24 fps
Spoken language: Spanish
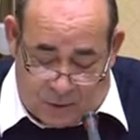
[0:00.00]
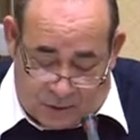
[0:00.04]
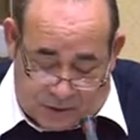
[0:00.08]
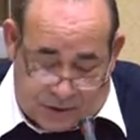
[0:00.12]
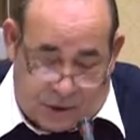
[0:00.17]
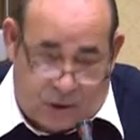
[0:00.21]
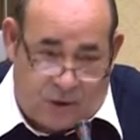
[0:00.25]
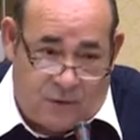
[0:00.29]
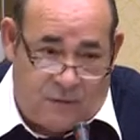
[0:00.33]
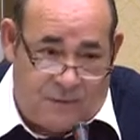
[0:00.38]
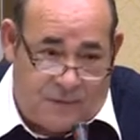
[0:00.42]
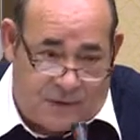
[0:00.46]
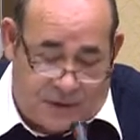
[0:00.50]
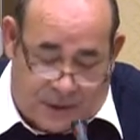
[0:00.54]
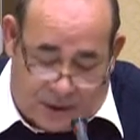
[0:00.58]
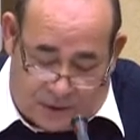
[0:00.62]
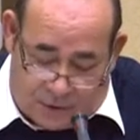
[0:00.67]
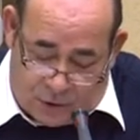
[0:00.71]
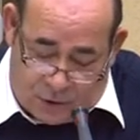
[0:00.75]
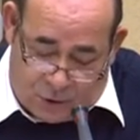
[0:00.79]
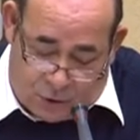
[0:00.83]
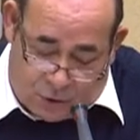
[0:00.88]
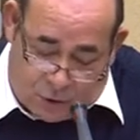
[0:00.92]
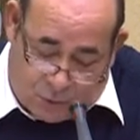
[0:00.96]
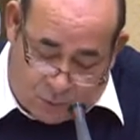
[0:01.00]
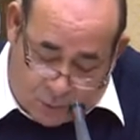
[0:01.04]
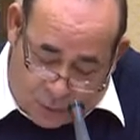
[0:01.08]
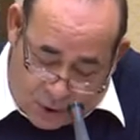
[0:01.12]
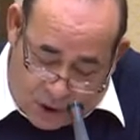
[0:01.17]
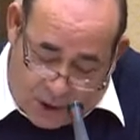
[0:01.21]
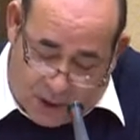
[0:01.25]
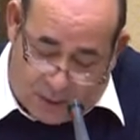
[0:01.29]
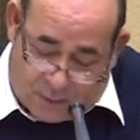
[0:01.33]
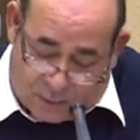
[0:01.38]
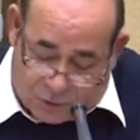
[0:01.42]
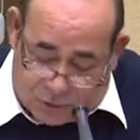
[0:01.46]
nuestra confederación
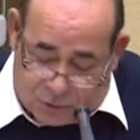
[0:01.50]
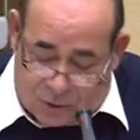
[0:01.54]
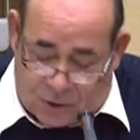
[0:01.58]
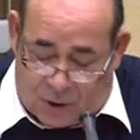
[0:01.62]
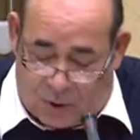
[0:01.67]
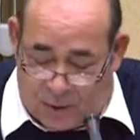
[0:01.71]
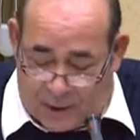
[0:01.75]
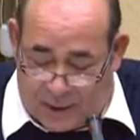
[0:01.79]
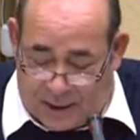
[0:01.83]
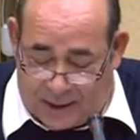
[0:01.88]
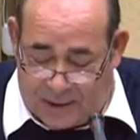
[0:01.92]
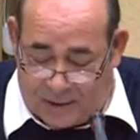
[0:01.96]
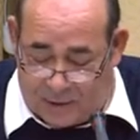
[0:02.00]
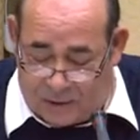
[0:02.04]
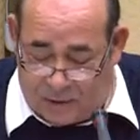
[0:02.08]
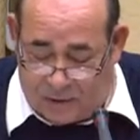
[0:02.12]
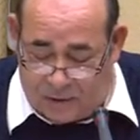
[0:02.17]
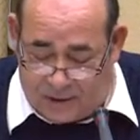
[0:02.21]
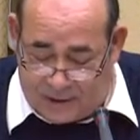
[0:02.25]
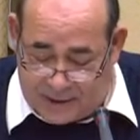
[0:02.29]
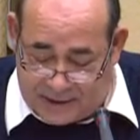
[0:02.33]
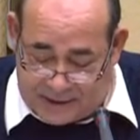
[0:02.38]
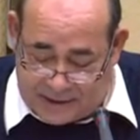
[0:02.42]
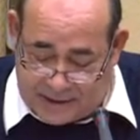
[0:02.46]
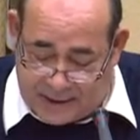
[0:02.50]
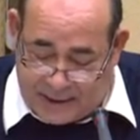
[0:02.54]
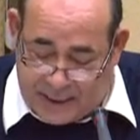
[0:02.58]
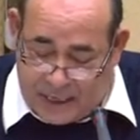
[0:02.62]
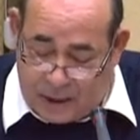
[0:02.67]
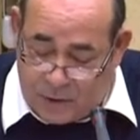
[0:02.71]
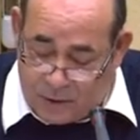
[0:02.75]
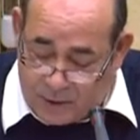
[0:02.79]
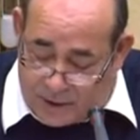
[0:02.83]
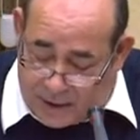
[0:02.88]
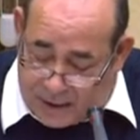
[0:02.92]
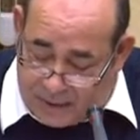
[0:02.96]
convocamos una huelga entonces y
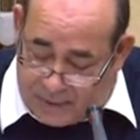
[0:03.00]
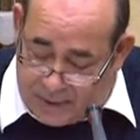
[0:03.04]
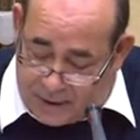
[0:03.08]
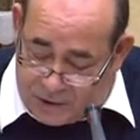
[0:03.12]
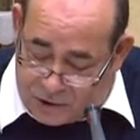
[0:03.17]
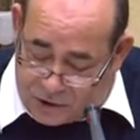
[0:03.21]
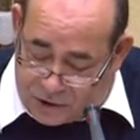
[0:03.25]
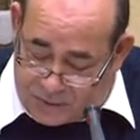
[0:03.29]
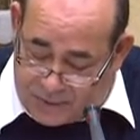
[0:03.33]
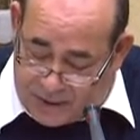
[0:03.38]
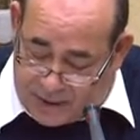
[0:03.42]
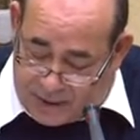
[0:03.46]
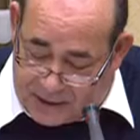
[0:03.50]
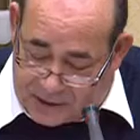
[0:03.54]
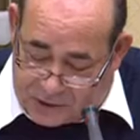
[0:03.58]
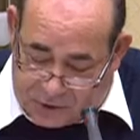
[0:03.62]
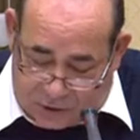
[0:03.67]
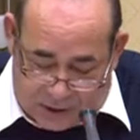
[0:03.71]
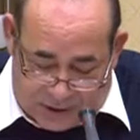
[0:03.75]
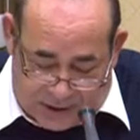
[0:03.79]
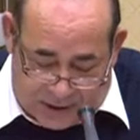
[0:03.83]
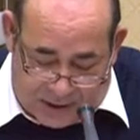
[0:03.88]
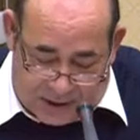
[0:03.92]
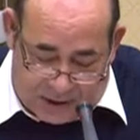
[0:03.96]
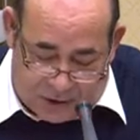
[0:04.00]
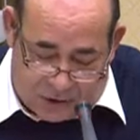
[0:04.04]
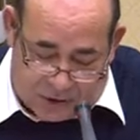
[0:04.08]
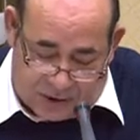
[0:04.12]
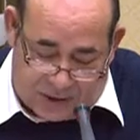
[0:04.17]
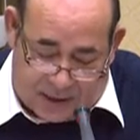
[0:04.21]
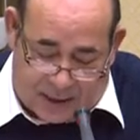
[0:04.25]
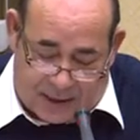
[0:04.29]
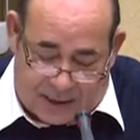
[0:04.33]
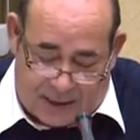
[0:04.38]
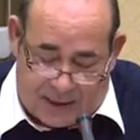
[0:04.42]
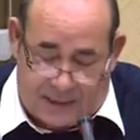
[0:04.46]
ahondaba en los males
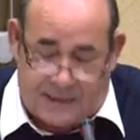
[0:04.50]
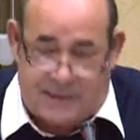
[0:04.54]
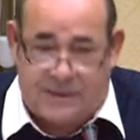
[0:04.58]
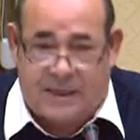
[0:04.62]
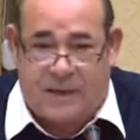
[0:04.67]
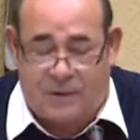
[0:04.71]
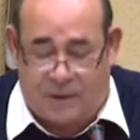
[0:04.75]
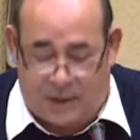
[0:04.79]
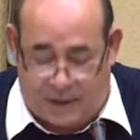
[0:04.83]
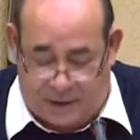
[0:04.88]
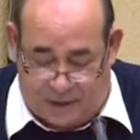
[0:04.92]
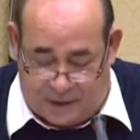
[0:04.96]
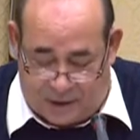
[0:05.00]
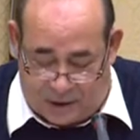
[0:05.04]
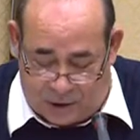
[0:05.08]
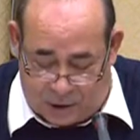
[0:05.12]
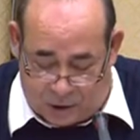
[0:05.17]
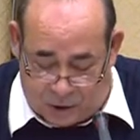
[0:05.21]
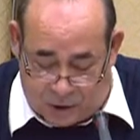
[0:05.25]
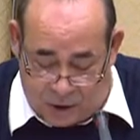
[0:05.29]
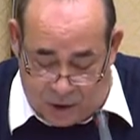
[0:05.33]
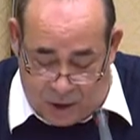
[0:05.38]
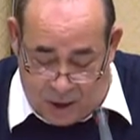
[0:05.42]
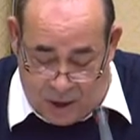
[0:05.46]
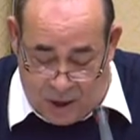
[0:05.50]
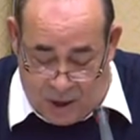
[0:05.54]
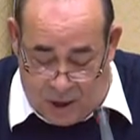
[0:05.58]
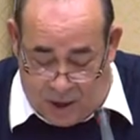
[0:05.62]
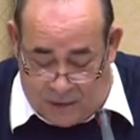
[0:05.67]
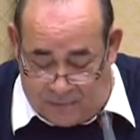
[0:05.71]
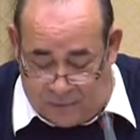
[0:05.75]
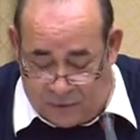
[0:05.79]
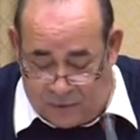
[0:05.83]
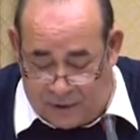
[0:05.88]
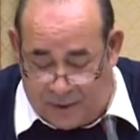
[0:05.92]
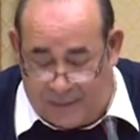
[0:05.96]
contenidos en la legislación anterior,
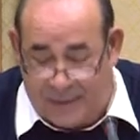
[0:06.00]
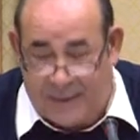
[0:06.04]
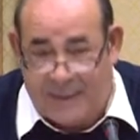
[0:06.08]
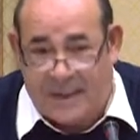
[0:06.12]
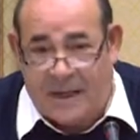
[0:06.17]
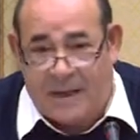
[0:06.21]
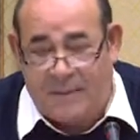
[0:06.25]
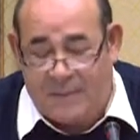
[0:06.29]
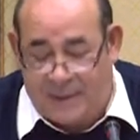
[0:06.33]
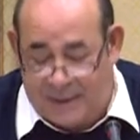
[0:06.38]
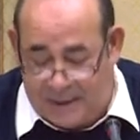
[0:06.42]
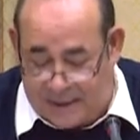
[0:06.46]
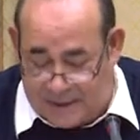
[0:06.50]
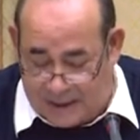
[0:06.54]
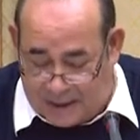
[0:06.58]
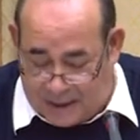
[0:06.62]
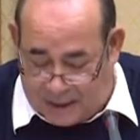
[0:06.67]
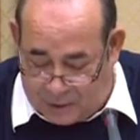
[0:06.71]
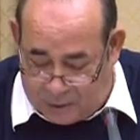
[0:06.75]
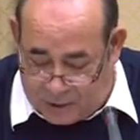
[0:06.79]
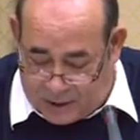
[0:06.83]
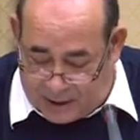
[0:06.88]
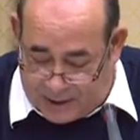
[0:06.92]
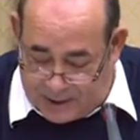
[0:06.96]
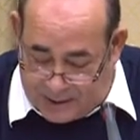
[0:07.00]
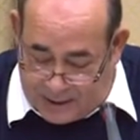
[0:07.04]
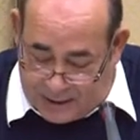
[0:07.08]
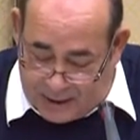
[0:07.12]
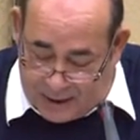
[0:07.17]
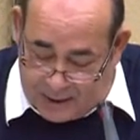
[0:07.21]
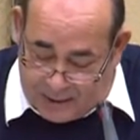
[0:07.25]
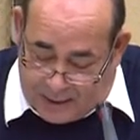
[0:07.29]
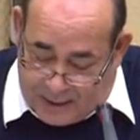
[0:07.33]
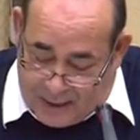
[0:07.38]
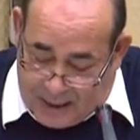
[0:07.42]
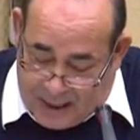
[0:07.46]
fundamentalmente la LODA,
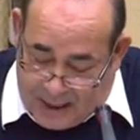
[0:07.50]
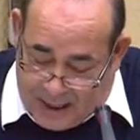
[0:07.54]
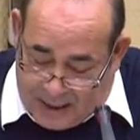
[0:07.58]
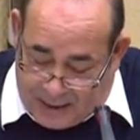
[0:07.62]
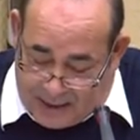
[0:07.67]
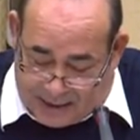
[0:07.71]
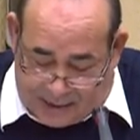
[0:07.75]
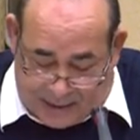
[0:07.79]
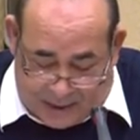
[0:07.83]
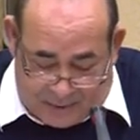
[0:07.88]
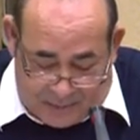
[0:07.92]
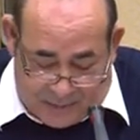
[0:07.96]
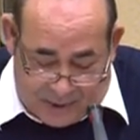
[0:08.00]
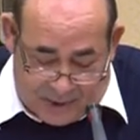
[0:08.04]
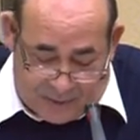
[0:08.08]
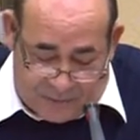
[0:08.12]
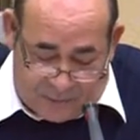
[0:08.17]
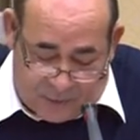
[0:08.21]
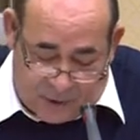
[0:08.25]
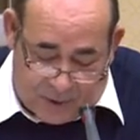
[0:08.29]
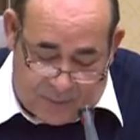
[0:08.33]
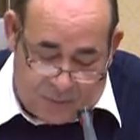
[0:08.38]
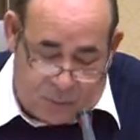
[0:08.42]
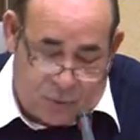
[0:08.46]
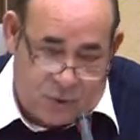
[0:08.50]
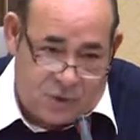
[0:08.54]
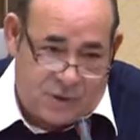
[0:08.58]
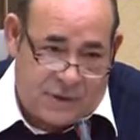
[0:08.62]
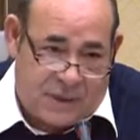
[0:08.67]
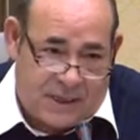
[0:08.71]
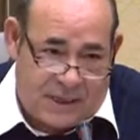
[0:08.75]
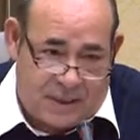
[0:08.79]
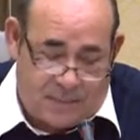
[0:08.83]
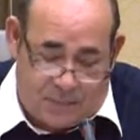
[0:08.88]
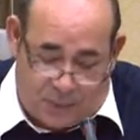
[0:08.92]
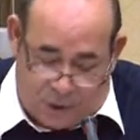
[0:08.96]
que también fue
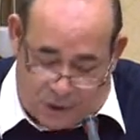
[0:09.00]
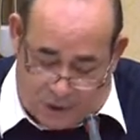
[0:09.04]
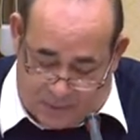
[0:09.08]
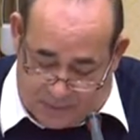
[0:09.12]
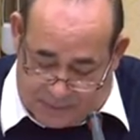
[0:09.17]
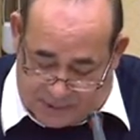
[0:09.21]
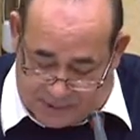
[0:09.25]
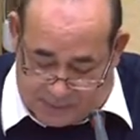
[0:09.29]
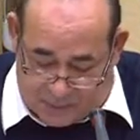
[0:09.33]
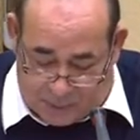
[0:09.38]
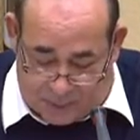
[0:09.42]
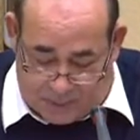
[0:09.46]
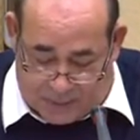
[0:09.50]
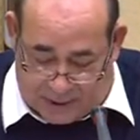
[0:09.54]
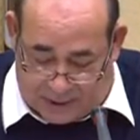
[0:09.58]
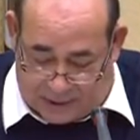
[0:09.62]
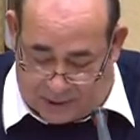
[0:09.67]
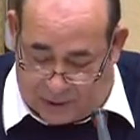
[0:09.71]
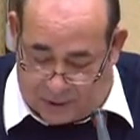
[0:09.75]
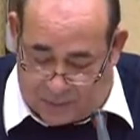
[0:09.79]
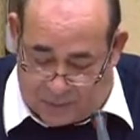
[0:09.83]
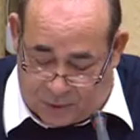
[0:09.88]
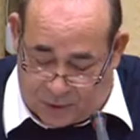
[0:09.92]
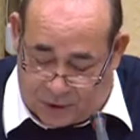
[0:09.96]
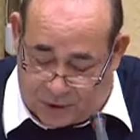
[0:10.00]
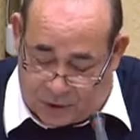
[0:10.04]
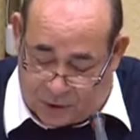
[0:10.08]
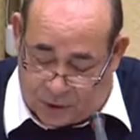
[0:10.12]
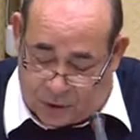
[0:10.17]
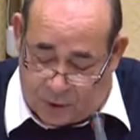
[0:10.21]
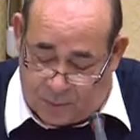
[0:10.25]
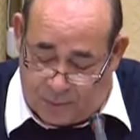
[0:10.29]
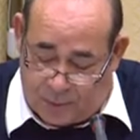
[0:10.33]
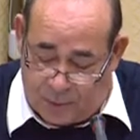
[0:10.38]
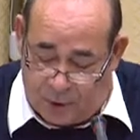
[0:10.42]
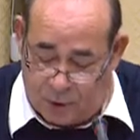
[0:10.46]
impulsada por el mismo partido
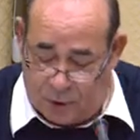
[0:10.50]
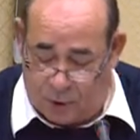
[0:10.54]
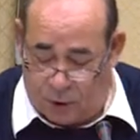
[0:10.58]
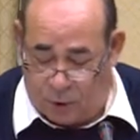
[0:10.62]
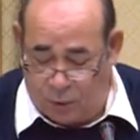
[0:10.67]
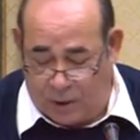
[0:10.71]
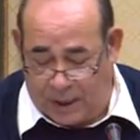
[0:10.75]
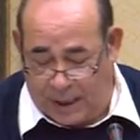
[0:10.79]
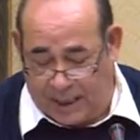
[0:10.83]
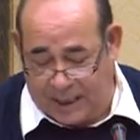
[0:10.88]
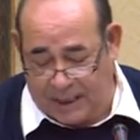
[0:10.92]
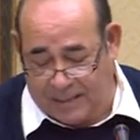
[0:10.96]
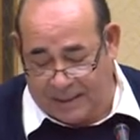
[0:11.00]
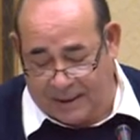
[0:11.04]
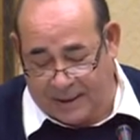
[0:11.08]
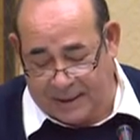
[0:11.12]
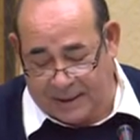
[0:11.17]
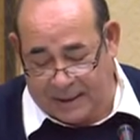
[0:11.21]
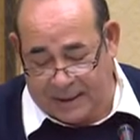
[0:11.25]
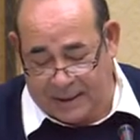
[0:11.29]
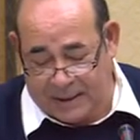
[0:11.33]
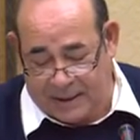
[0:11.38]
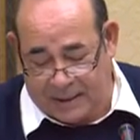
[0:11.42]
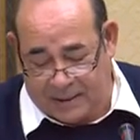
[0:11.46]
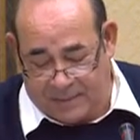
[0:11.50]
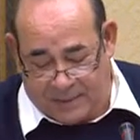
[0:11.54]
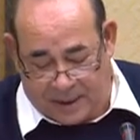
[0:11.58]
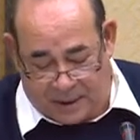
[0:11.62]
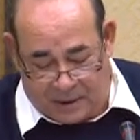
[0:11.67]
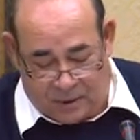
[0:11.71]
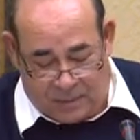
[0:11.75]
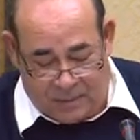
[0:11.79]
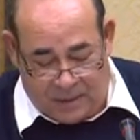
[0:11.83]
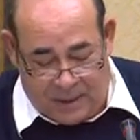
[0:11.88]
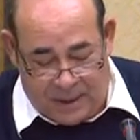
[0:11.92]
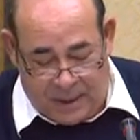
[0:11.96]
político, pero con un agravante
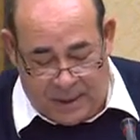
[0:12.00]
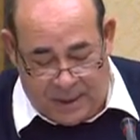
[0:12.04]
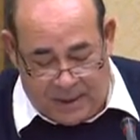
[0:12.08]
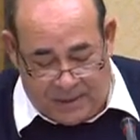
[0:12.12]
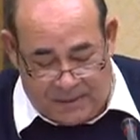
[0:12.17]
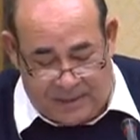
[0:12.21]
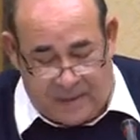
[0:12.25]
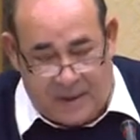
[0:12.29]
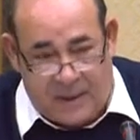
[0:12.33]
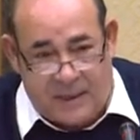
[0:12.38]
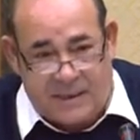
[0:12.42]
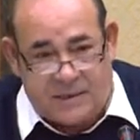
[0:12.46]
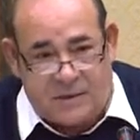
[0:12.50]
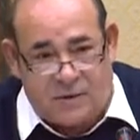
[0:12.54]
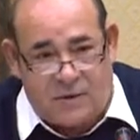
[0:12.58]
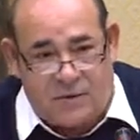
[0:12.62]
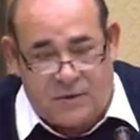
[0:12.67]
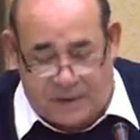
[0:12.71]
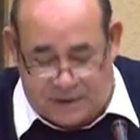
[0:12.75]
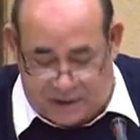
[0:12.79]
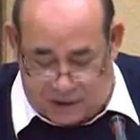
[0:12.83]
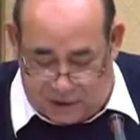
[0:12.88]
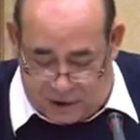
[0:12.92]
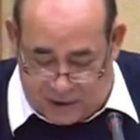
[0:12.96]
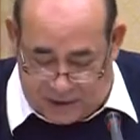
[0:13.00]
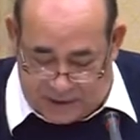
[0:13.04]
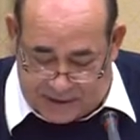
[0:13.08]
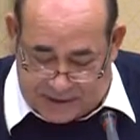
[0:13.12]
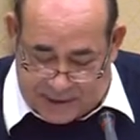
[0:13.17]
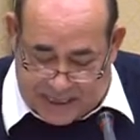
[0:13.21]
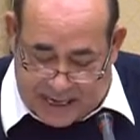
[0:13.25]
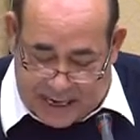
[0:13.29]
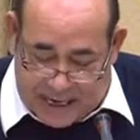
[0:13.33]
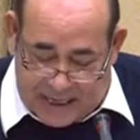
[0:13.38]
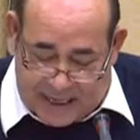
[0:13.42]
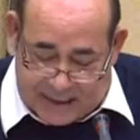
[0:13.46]
derivado de las
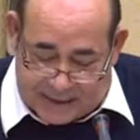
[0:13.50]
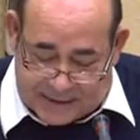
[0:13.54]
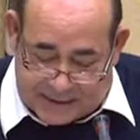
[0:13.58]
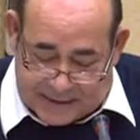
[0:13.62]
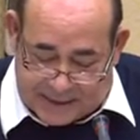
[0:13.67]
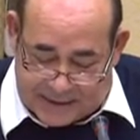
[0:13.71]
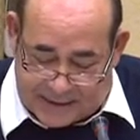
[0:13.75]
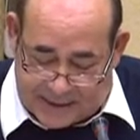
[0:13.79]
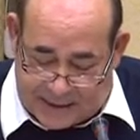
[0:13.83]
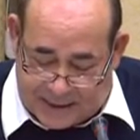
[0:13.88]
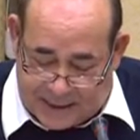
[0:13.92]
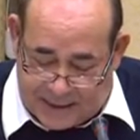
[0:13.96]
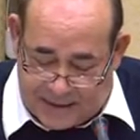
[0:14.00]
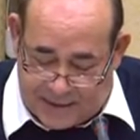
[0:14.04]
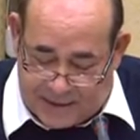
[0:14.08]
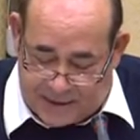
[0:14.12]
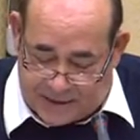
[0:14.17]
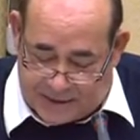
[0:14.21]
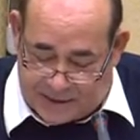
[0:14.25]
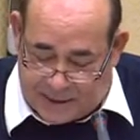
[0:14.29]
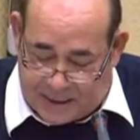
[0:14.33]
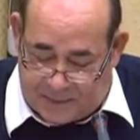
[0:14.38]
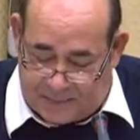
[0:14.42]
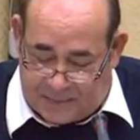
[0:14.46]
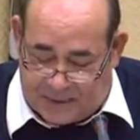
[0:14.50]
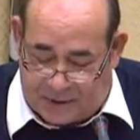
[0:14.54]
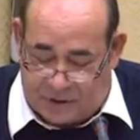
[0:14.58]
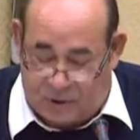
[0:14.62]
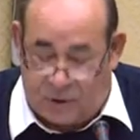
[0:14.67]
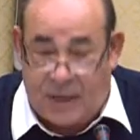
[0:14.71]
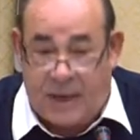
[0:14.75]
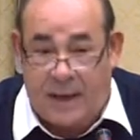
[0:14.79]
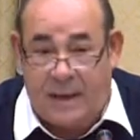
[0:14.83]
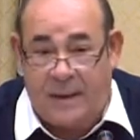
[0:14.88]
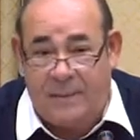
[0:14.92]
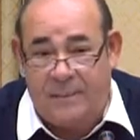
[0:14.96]
concesiones a las exigencias de la
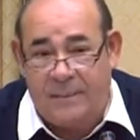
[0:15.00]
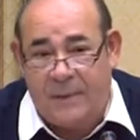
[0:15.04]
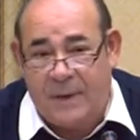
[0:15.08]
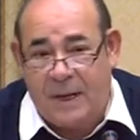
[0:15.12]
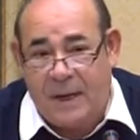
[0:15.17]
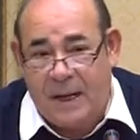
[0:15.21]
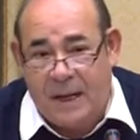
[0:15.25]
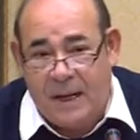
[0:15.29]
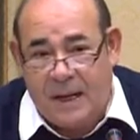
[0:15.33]
patronal,